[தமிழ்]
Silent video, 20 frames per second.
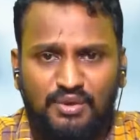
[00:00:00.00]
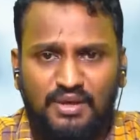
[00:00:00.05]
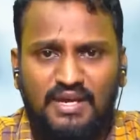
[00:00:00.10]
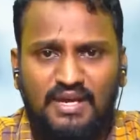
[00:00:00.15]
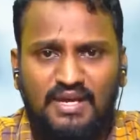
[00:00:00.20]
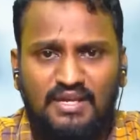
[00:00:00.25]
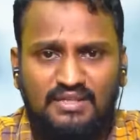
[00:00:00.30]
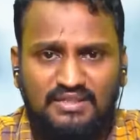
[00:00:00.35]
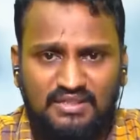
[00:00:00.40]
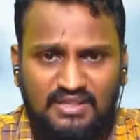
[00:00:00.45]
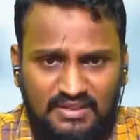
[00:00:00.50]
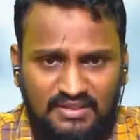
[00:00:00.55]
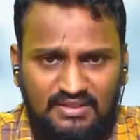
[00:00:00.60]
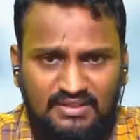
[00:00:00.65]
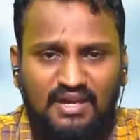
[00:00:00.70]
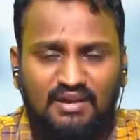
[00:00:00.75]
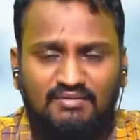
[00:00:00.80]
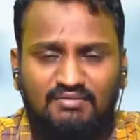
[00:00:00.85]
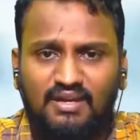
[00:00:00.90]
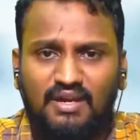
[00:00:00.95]
பத்தில் அது இல்லை
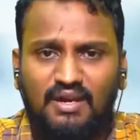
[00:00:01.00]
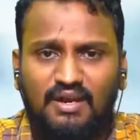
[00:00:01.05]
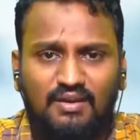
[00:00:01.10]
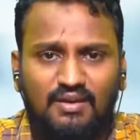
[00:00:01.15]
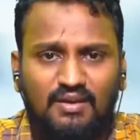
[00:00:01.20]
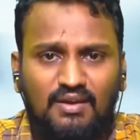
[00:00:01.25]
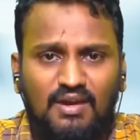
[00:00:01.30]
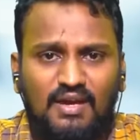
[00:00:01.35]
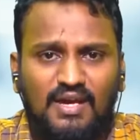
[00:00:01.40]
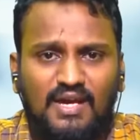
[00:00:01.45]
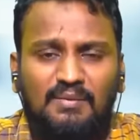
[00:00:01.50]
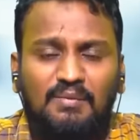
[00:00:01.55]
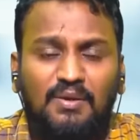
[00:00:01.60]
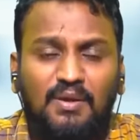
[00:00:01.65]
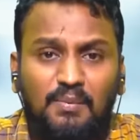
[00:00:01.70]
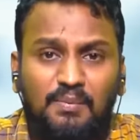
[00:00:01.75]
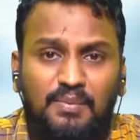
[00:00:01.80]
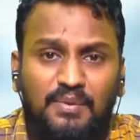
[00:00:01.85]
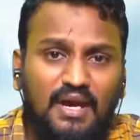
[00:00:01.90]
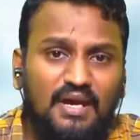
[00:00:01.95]
ரெண்டாவது
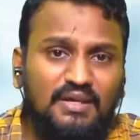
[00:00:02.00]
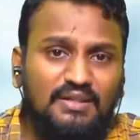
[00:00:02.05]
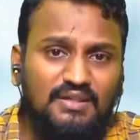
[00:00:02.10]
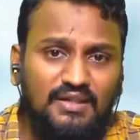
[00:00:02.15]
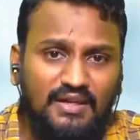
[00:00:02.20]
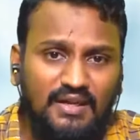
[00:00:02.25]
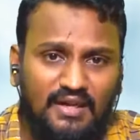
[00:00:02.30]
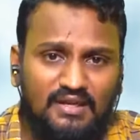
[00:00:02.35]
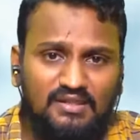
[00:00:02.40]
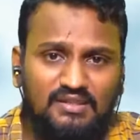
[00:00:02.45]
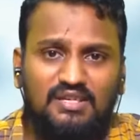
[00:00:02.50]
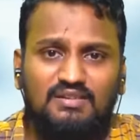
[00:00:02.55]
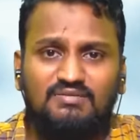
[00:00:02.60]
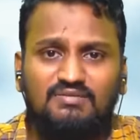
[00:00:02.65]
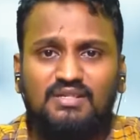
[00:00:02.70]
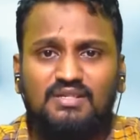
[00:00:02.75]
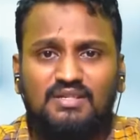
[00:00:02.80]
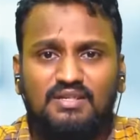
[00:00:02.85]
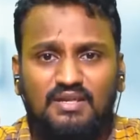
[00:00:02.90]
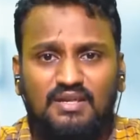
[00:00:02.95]
பத்தில் ஏத்திகாஃப்
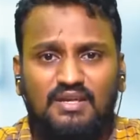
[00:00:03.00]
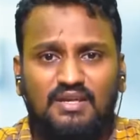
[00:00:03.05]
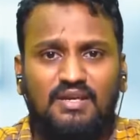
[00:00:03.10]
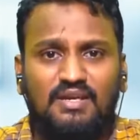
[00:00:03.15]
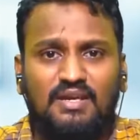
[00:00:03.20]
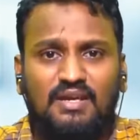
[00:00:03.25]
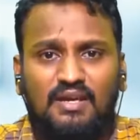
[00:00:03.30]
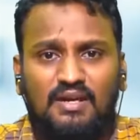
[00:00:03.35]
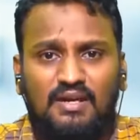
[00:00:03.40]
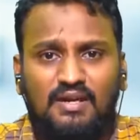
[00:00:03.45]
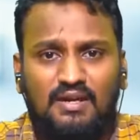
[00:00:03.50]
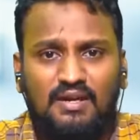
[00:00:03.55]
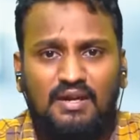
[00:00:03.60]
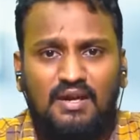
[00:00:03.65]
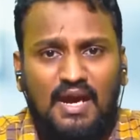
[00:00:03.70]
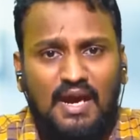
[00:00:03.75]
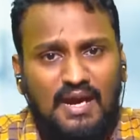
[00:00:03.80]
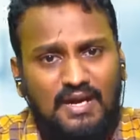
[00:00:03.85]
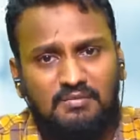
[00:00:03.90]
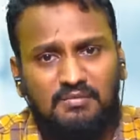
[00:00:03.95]
இருக்கிறாங்க சுல்லாவும் இருக்கிறாங்க
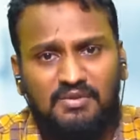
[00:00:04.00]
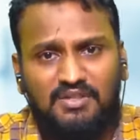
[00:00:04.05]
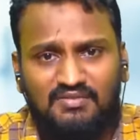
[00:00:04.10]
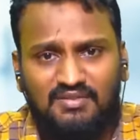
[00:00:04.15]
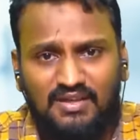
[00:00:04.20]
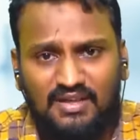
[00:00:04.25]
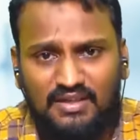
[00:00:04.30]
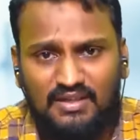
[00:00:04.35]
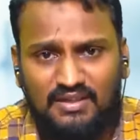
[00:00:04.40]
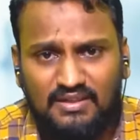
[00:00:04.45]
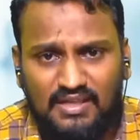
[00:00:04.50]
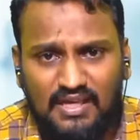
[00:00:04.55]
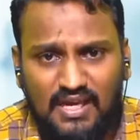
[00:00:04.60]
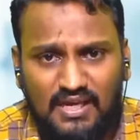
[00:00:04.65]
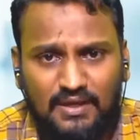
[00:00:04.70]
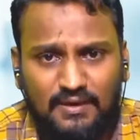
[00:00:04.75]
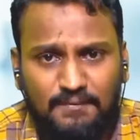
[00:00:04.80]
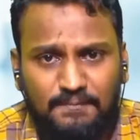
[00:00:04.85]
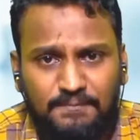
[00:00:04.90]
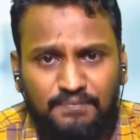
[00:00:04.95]

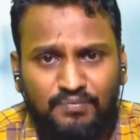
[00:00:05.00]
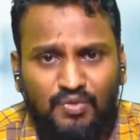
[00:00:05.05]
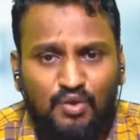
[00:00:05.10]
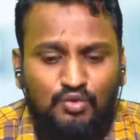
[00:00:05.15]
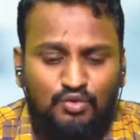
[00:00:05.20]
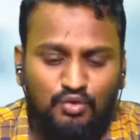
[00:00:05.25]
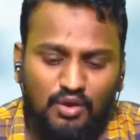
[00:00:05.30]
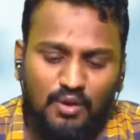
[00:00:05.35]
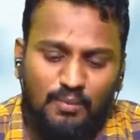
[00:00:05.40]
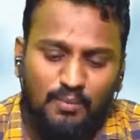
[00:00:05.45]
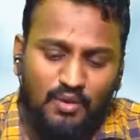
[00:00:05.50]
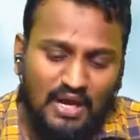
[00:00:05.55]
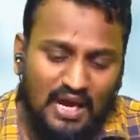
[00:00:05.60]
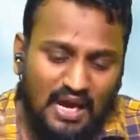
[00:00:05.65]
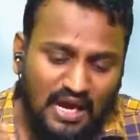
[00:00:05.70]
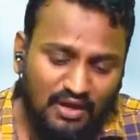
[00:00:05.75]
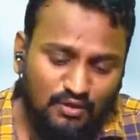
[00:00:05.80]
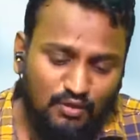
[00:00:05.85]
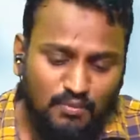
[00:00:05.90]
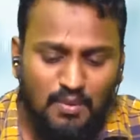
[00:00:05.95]
சஹாபாக்களும் அந்த இரண்டாவது
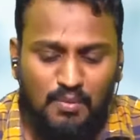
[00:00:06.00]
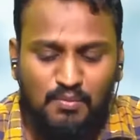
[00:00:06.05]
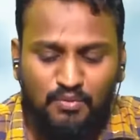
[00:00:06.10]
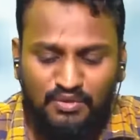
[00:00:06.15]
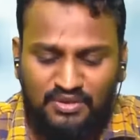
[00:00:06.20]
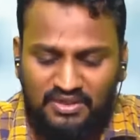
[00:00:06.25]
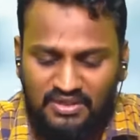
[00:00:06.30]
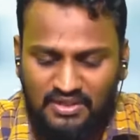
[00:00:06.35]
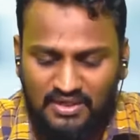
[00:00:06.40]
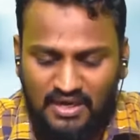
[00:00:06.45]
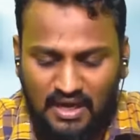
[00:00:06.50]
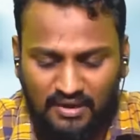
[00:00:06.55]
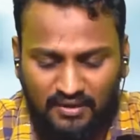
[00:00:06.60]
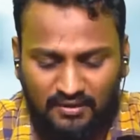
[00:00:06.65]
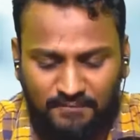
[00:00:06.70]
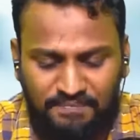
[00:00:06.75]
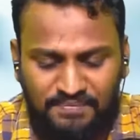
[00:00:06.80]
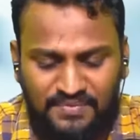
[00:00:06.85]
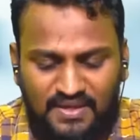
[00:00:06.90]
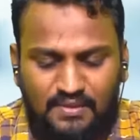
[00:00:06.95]
பத்தில் ஏத்திகாஃப்
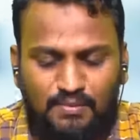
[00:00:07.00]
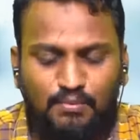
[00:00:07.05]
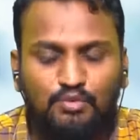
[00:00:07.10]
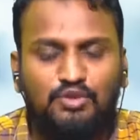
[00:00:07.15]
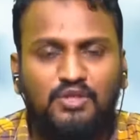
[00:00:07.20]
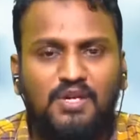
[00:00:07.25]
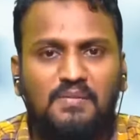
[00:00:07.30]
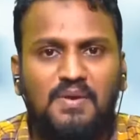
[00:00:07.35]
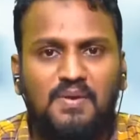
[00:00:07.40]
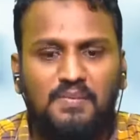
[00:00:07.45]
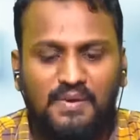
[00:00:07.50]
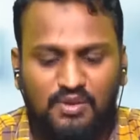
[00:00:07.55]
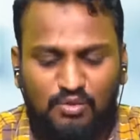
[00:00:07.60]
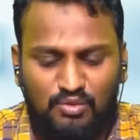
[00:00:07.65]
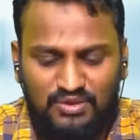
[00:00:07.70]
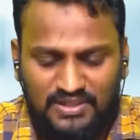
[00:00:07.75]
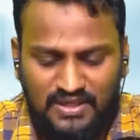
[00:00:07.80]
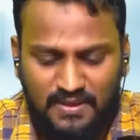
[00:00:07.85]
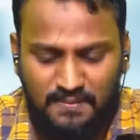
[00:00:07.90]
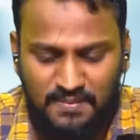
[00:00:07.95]
இருக்கிறாங்க அதன்
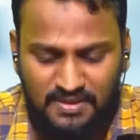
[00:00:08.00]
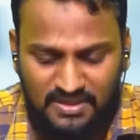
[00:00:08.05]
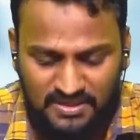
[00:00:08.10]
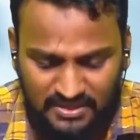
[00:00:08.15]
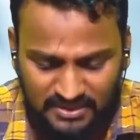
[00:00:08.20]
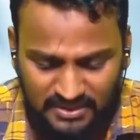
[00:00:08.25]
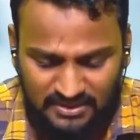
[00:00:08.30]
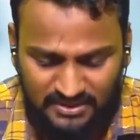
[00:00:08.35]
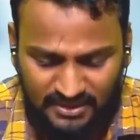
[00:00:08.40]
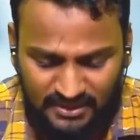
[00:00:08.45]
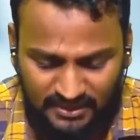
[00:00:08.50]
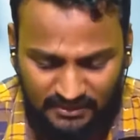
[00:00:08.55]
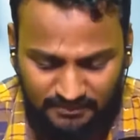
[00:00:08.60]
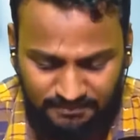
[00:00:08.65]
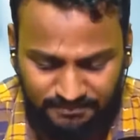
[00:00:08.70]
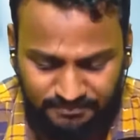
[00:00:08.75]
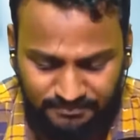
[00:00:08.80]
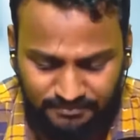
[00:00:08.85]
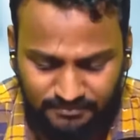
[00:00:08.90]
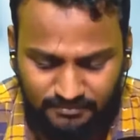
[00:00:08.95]
முடியக்கூடிய தருவாயில்
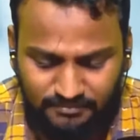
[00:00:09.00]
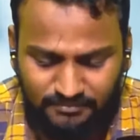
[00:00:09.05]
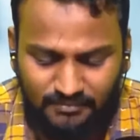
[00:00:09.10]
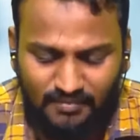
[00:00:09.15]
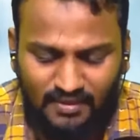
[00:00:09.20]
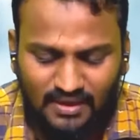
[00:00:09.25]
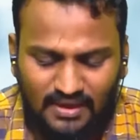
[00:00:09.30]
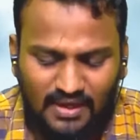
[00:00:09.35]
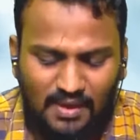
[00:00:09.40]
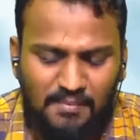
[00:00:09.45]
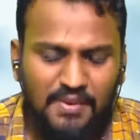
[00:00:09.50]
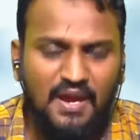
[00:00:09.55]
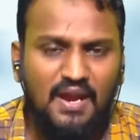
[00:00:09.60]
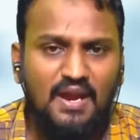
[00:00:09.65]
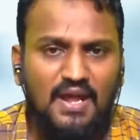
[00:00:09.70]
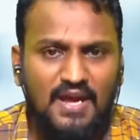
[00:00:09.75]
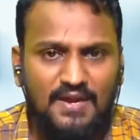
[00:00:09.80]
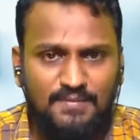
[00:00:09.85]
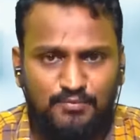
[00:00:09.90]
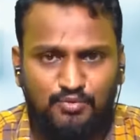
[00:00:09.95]
வருகின்ற பொழுது ஜிப்ரில் அலி
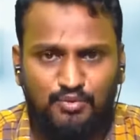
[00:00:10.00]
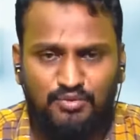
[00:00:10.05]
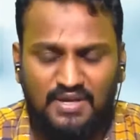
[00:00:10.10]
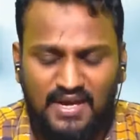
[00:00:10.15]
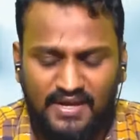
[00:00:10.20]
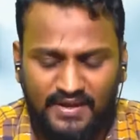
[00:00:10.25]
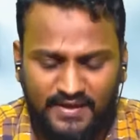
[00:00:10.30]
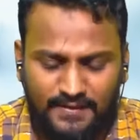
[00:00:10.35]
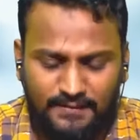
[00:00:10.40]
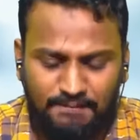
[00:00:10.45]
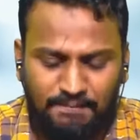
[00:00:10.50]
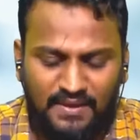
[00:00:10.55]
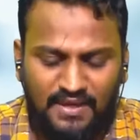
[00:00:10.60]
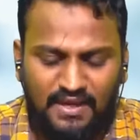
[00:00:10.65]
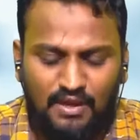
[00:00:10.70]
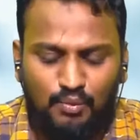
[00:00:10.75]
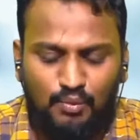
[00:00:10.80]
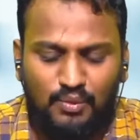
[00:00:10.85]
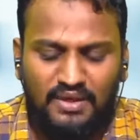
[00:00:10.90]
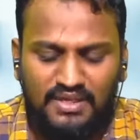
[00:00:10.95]
இஸ்லாம் அவங்க அதே மாதிரி
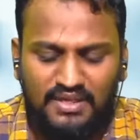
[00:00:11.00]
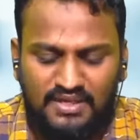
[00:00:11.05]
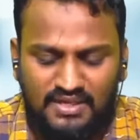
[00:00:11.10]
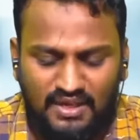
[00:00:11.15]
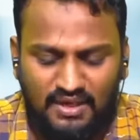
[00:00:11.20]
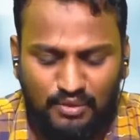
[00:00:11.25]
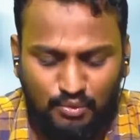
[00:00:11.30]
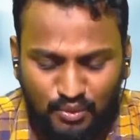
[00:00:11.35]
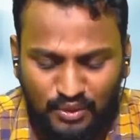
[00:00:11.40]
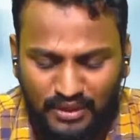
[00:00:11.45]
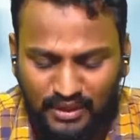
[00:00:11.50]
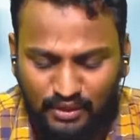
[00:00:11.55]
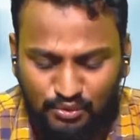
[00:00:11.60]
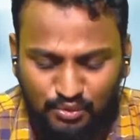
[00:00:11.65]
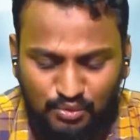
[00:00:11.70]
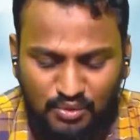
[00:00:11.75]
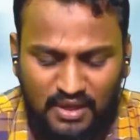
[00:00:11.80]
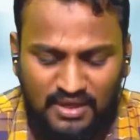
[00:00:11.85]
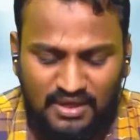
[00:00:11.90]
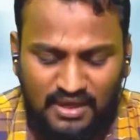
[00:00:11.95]
இன்னல் நதியை
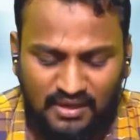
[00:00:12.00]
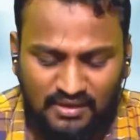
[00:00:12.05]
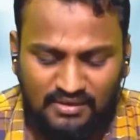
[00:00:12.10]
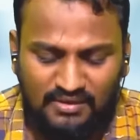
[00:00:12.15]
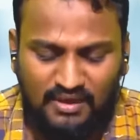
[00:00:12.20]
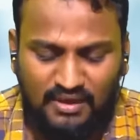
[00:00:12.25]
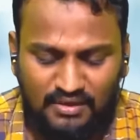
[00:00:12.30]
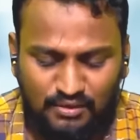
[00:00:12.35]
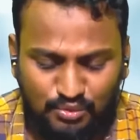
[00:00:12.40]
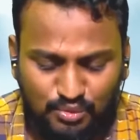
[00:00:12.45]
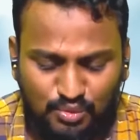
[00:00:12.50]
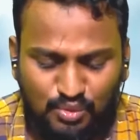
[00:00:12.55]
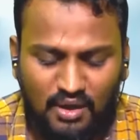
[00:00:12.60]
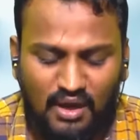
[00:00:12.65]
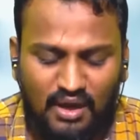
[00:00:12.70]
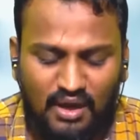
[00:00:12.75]
தத்துலுப்பு அமாமக்க